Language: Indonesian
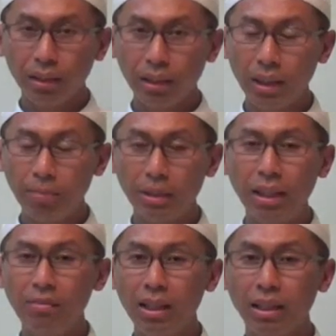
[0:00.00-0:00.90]
Kenapa?
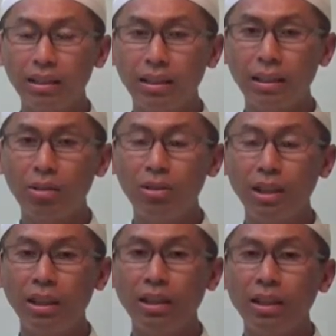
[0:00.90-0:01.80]
Dari mana kita
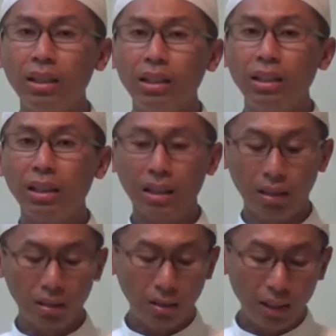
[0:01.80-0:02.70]
tahunya? Dari
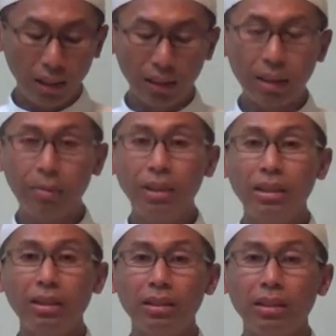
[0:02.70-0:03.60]
dari kitab
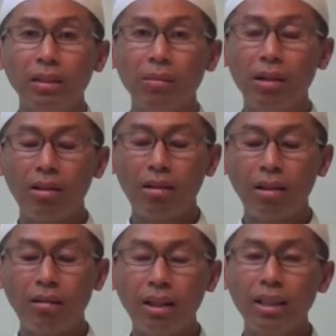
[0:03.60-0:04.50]
ini bahwa
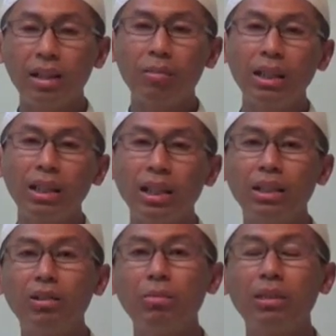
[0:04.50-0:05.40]
orang-orang yang meninggal
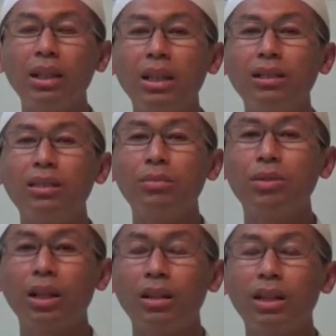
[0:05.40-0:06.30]
itu memberikan
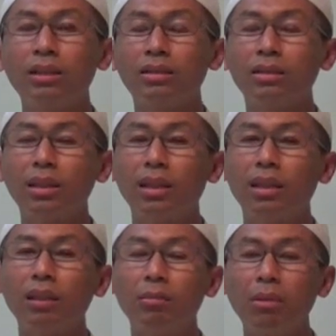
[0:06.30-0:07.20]
istibsyar dan
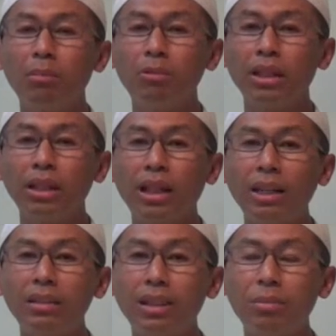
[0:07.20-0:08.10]
uh, mempunyai
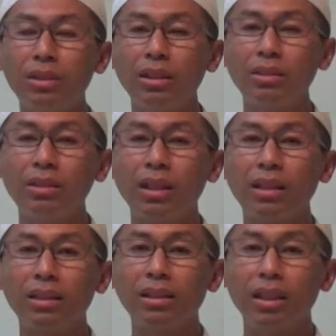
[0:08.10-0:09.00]
kaitan psikis
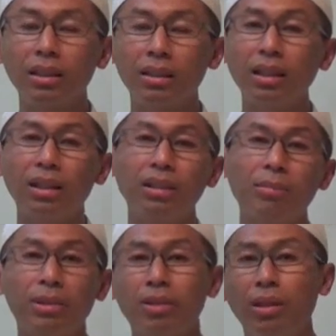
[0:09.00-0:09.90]
dengan kita ketika
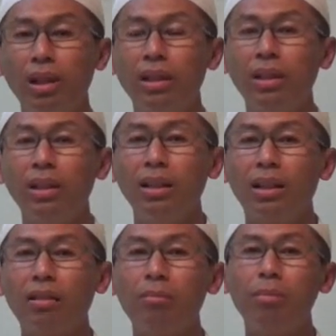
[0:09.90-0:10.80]
kita berdoa.
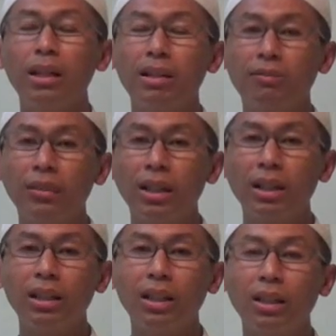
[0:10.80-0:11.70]
Rabbana
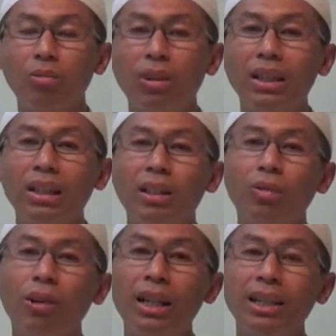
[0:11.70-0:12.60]
lana wali
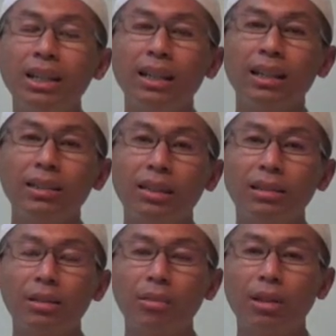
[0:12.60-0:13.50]
ikhwanina alladina
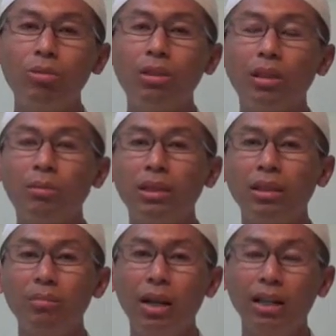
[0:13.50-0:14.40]
sabaquna bil
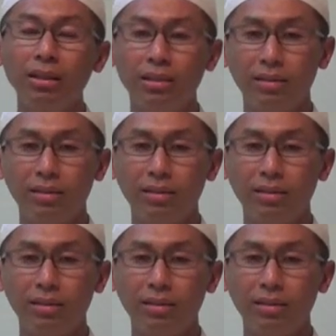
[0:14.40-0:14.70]
iman.